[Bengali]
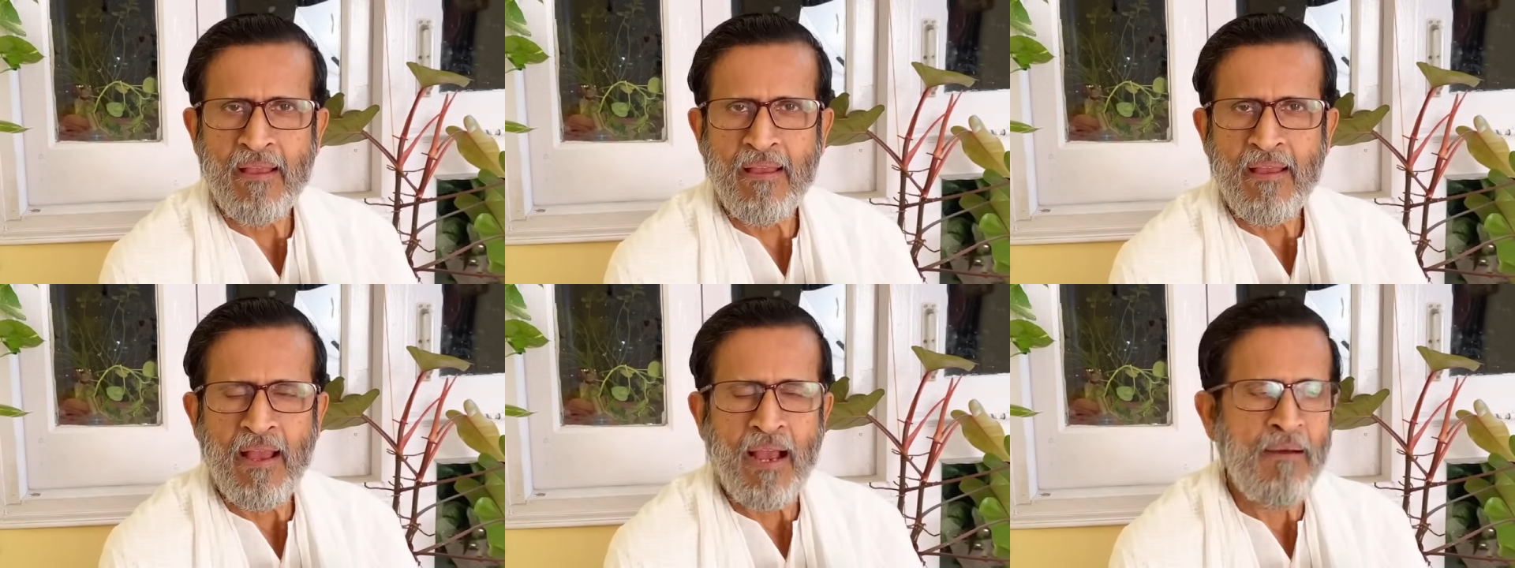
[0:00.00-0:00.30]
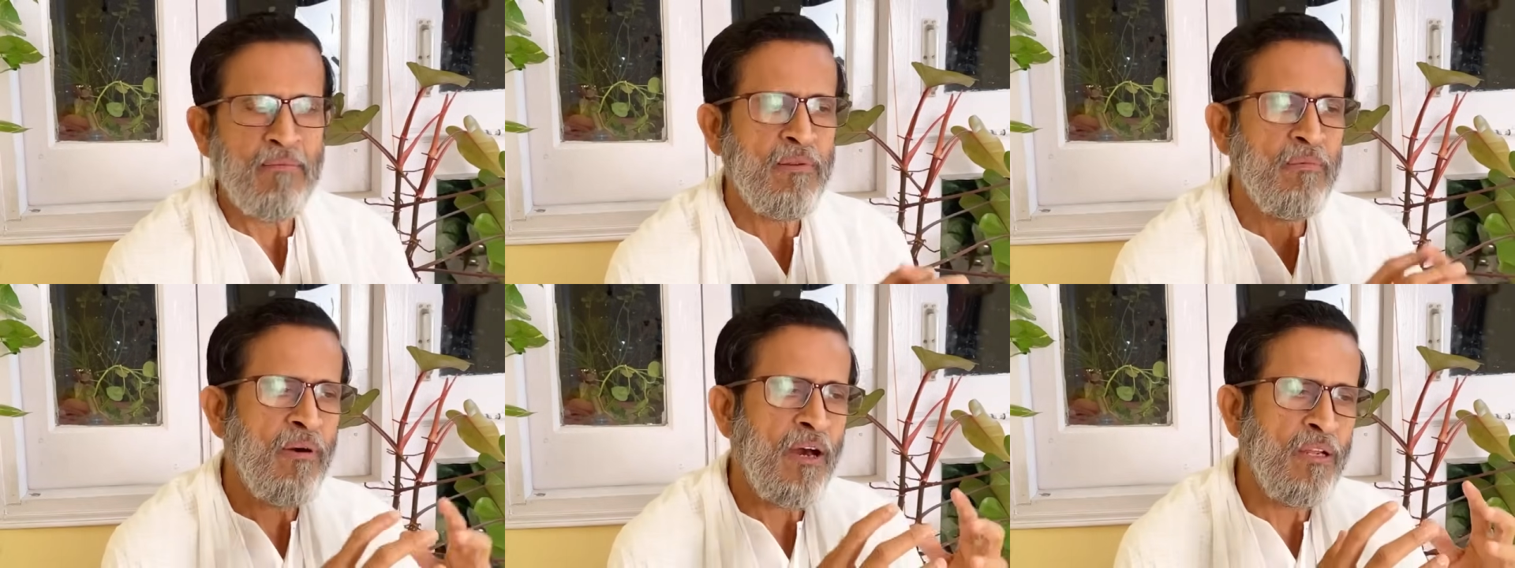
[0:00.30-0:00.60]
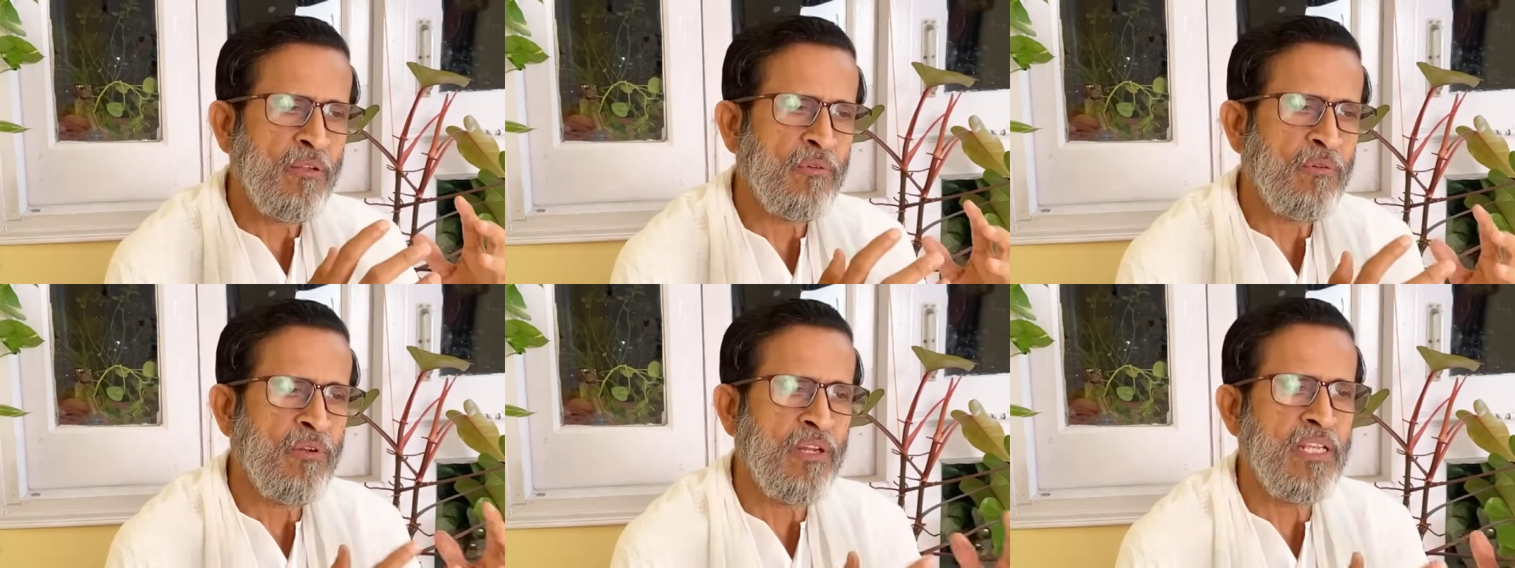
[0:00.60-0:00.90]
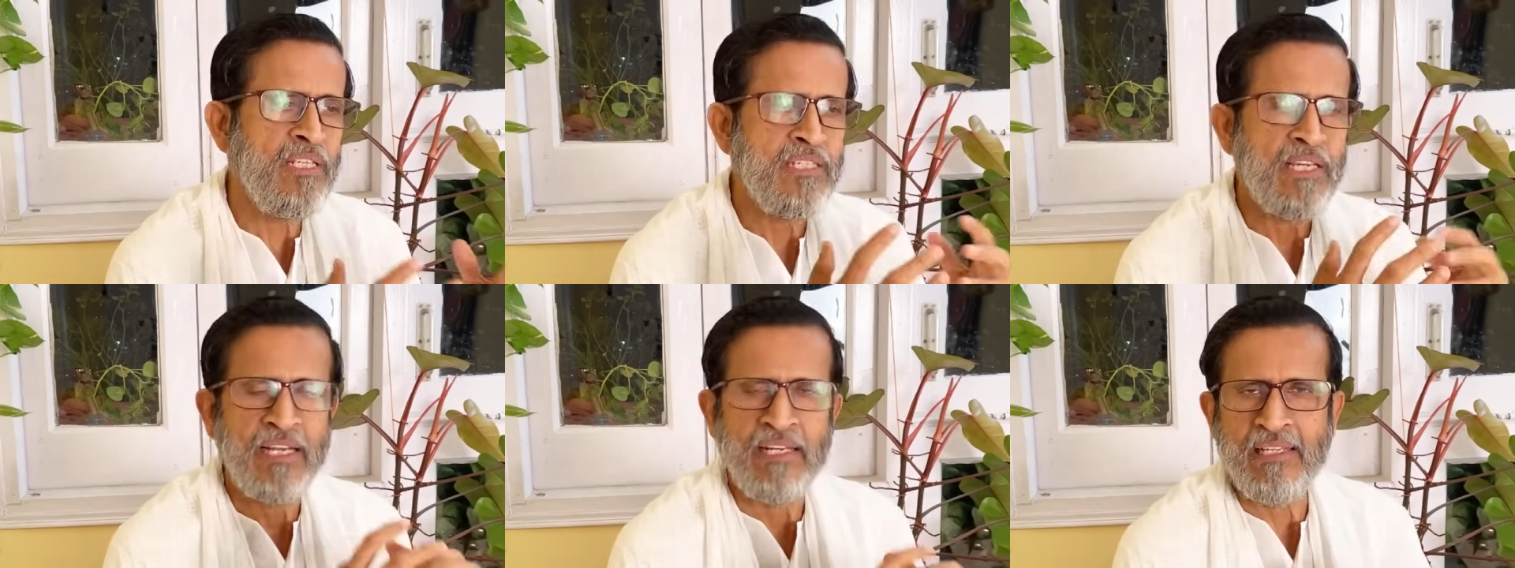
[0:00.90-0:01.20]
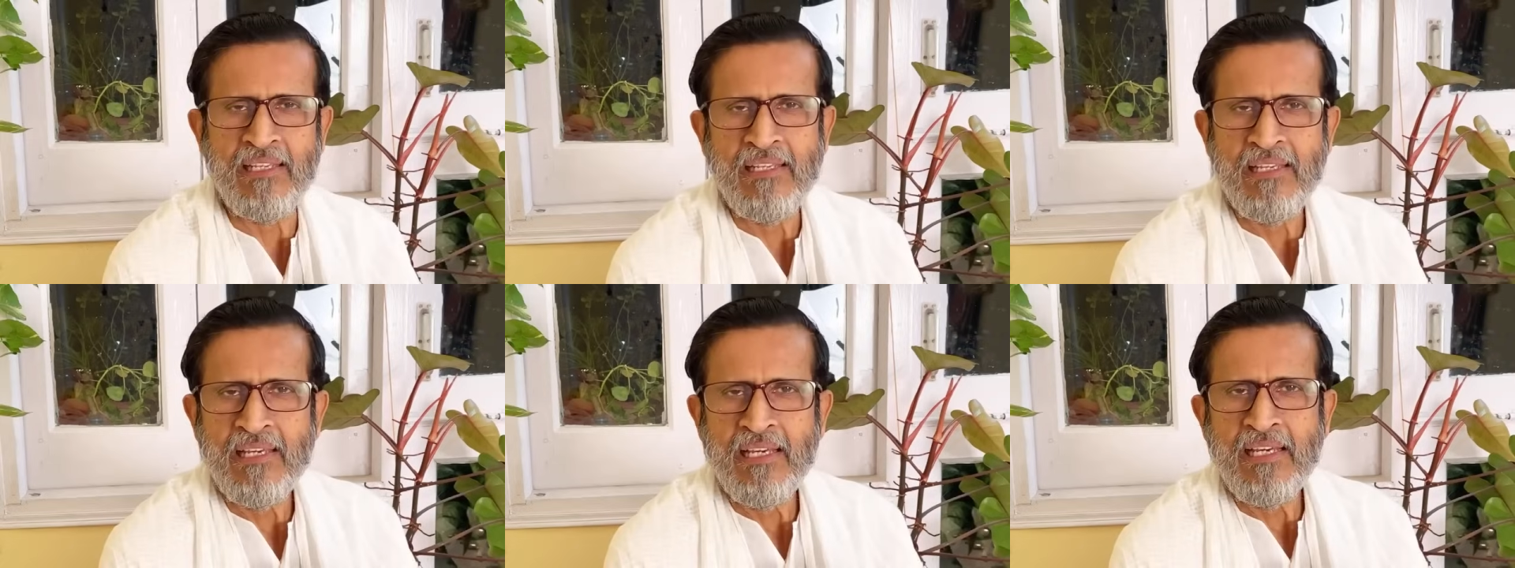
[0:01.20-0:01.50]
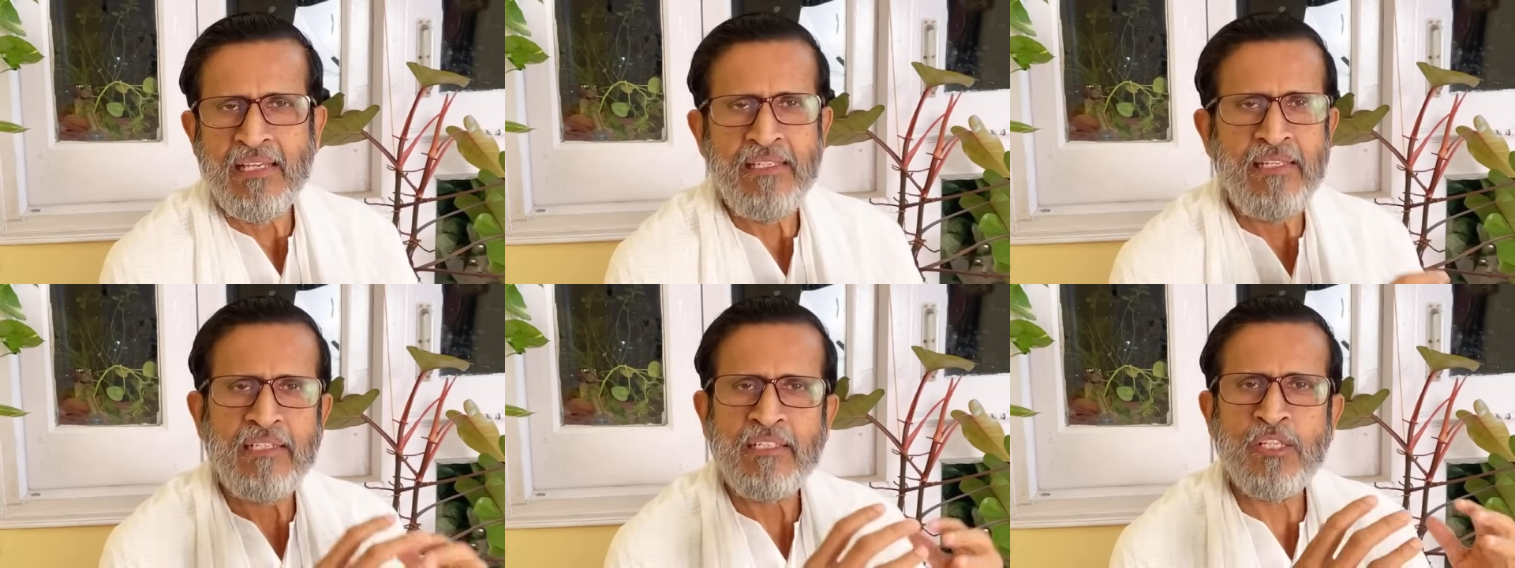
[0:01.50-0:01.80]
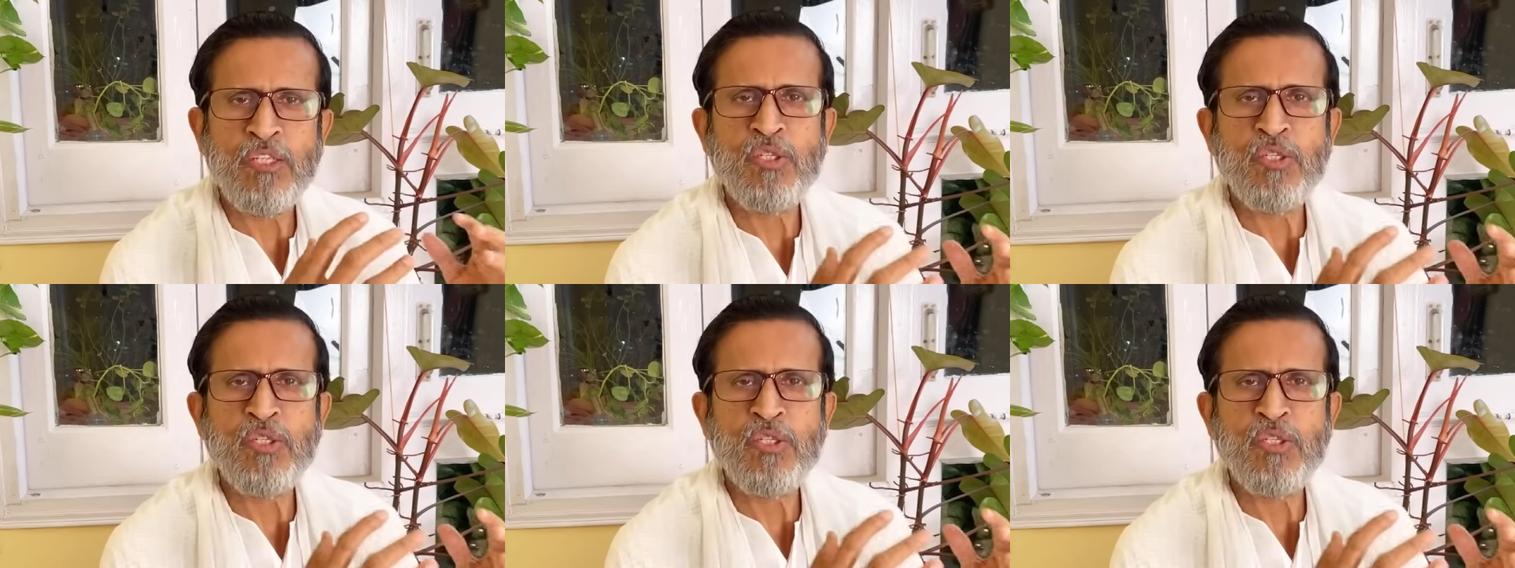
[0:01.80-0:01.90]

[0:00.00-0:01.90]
আমরা ভালো করেই জানি যে একটা